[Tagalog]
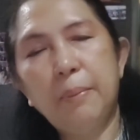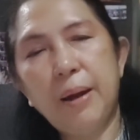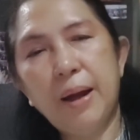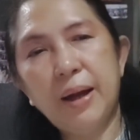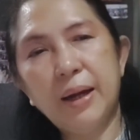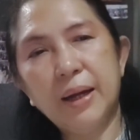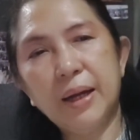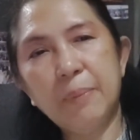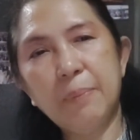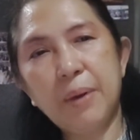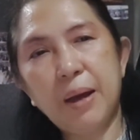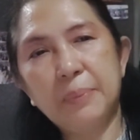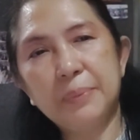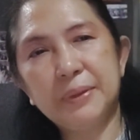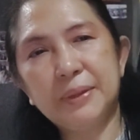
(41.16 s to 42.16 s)
para kay
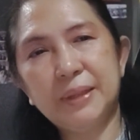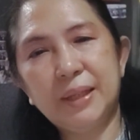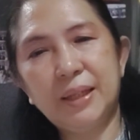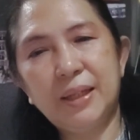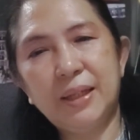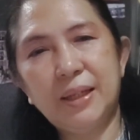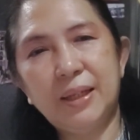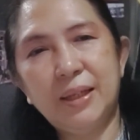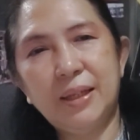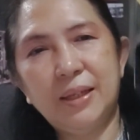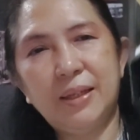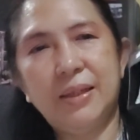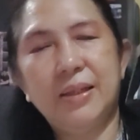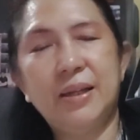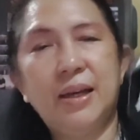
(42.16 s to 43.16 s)
Popsy.
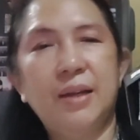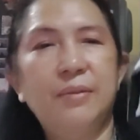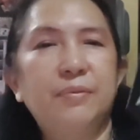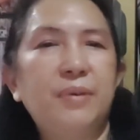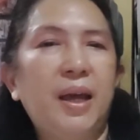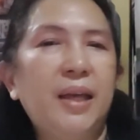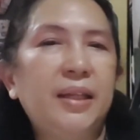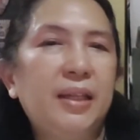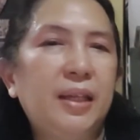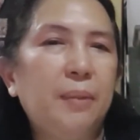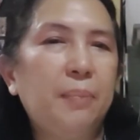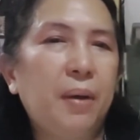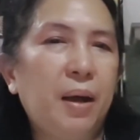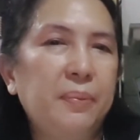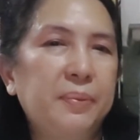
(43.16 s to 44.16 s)
Yan.
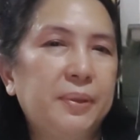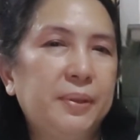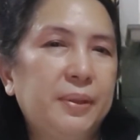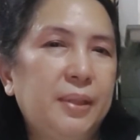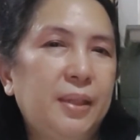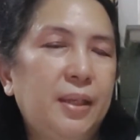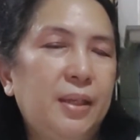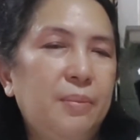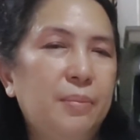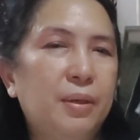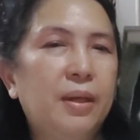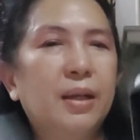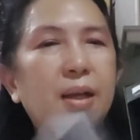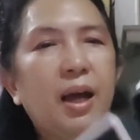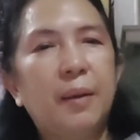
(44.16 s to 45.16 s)
Finally, Popsy,
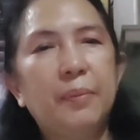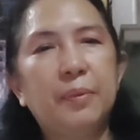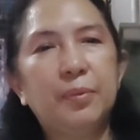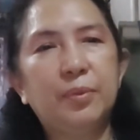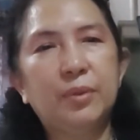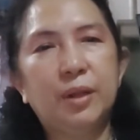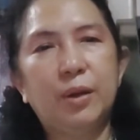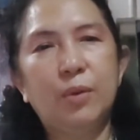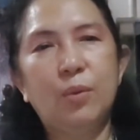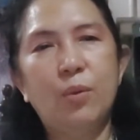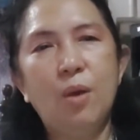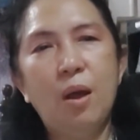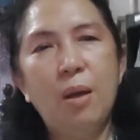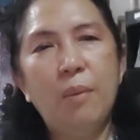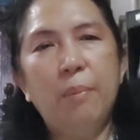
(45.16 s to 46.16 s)
magagamit mo na ang
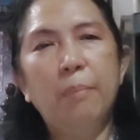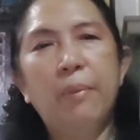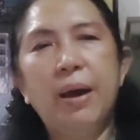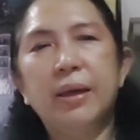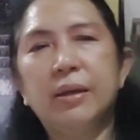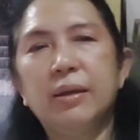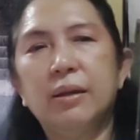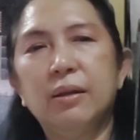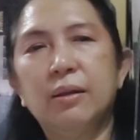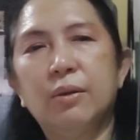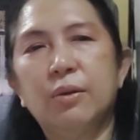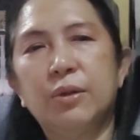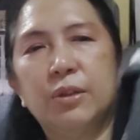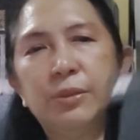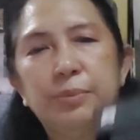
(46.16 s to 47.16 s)
oh, Michael
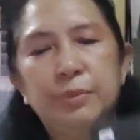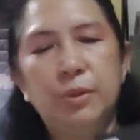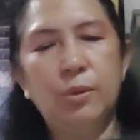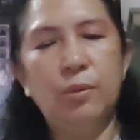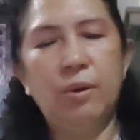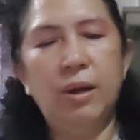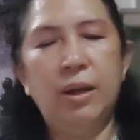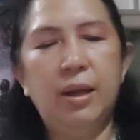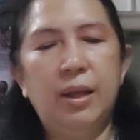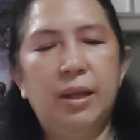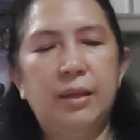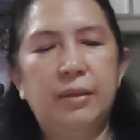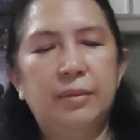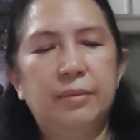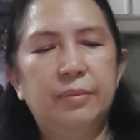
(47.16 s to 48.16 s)
Kors mo na
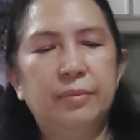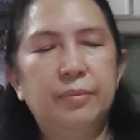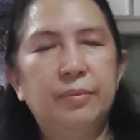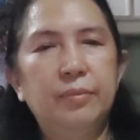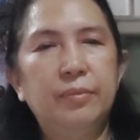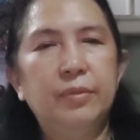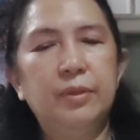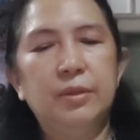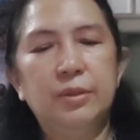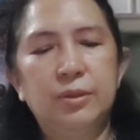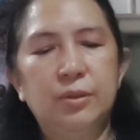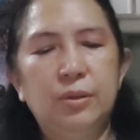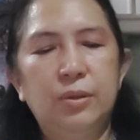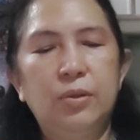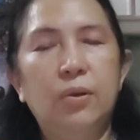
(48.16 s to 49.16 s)
wallet.
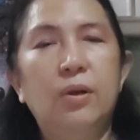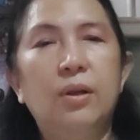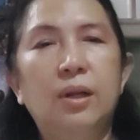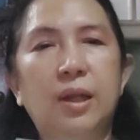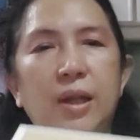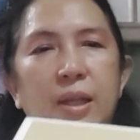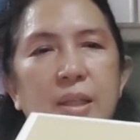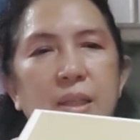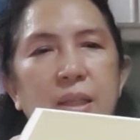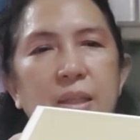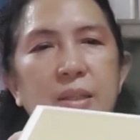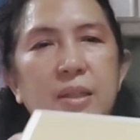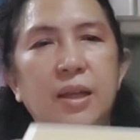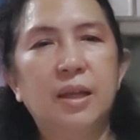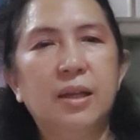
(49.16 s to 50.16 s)
So, ito ang
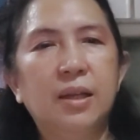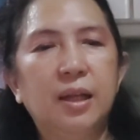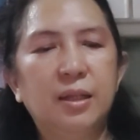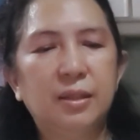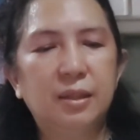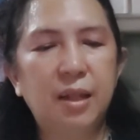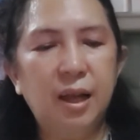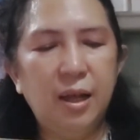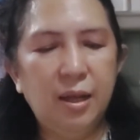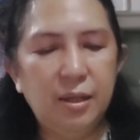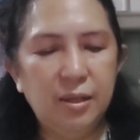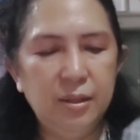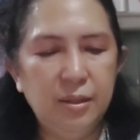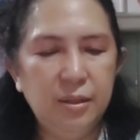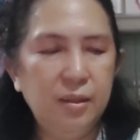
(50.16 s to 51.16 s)
lalagyan niya. Ang ganda.
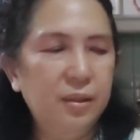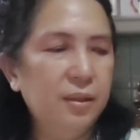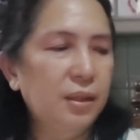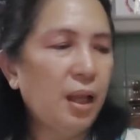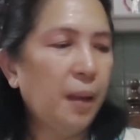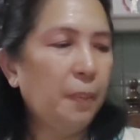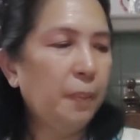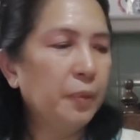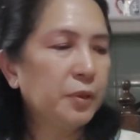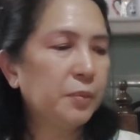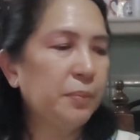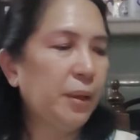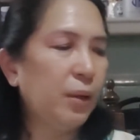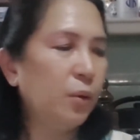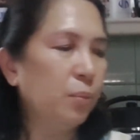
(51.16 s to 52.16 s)
Tapos,
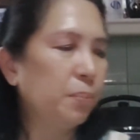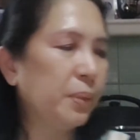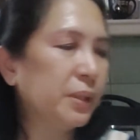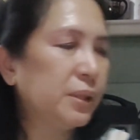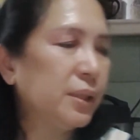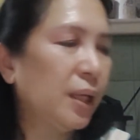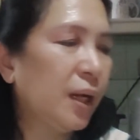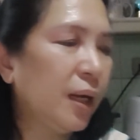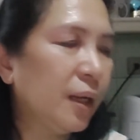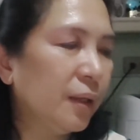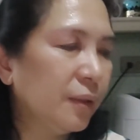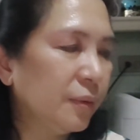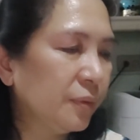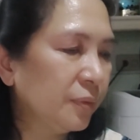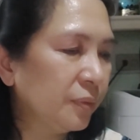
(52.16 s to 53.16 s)
meron pa
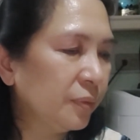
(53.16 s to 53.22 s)
siyang